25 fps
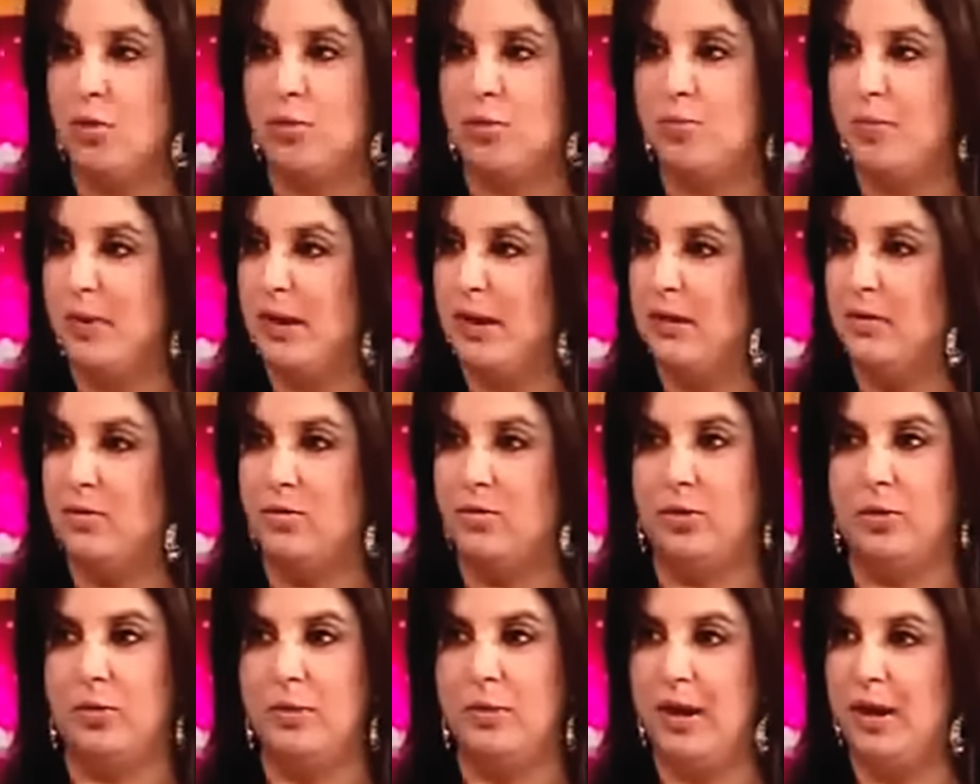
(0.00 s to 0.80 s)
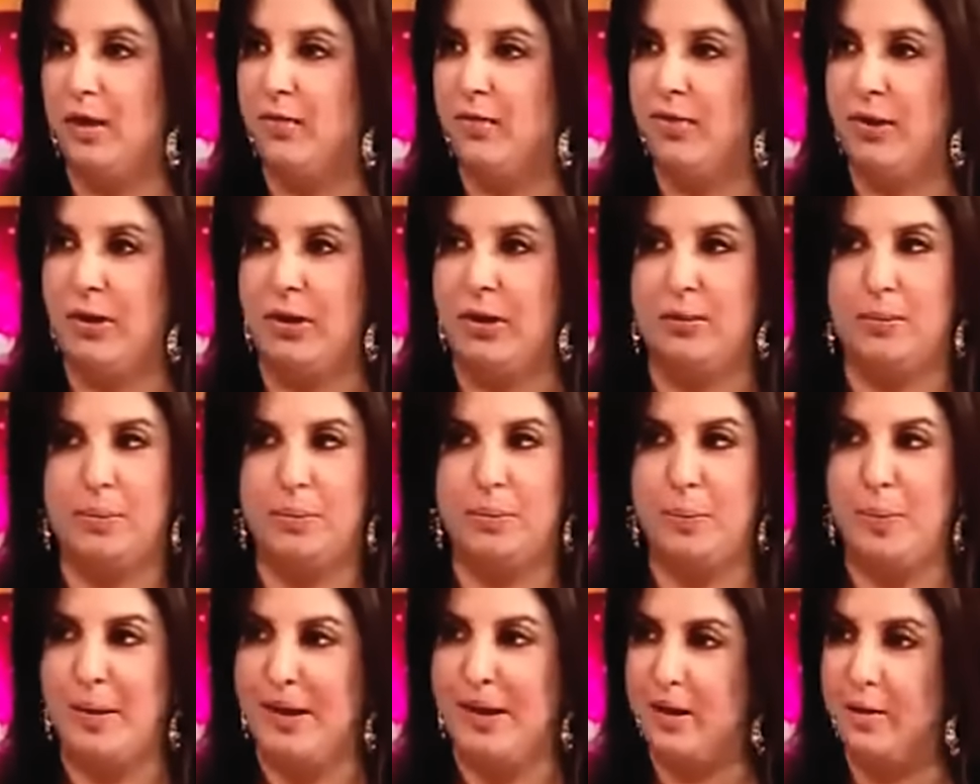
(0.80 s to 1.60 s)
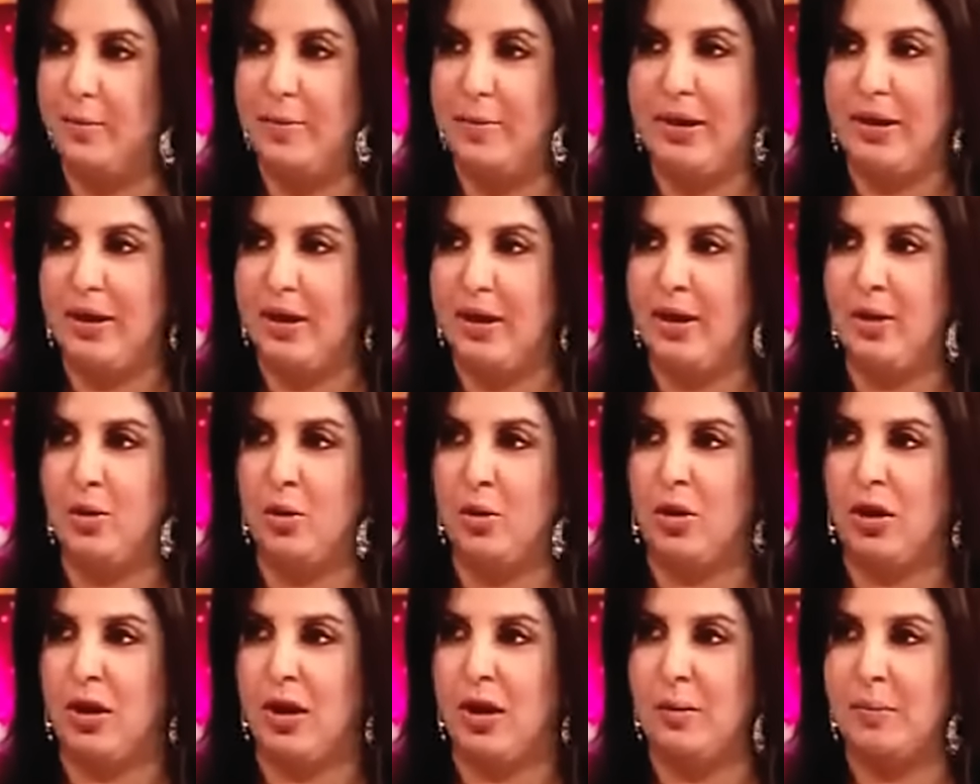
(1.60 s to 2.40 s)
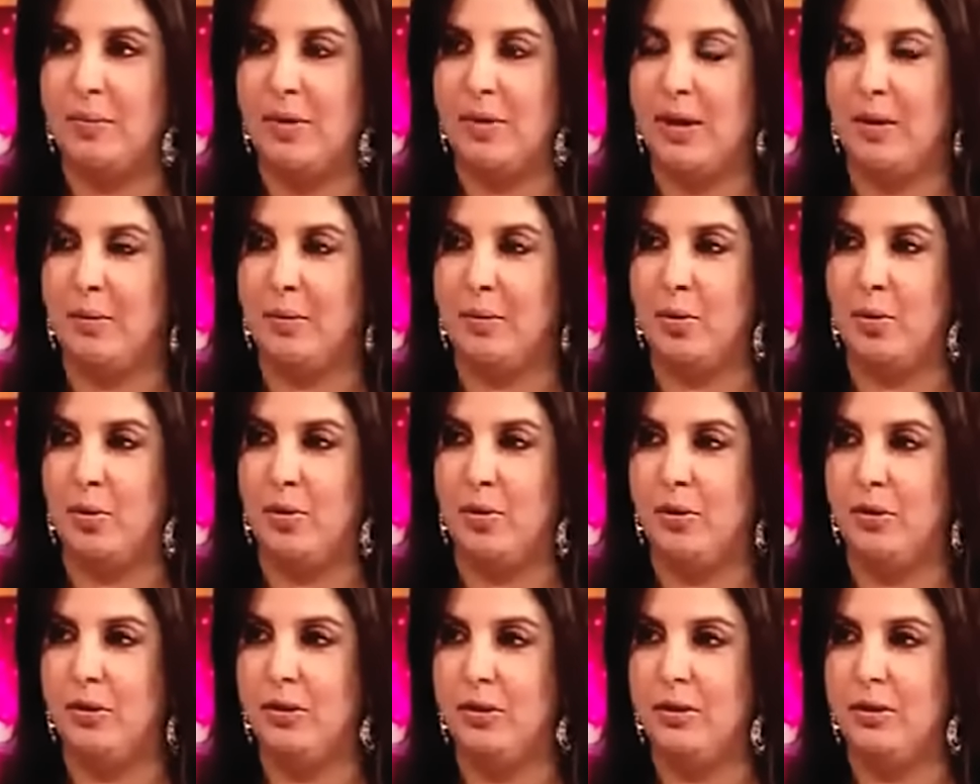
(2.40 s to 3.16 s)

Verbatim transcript: तो बट तुमने फिर फिर भी नहीं रोका अपने आप हाँ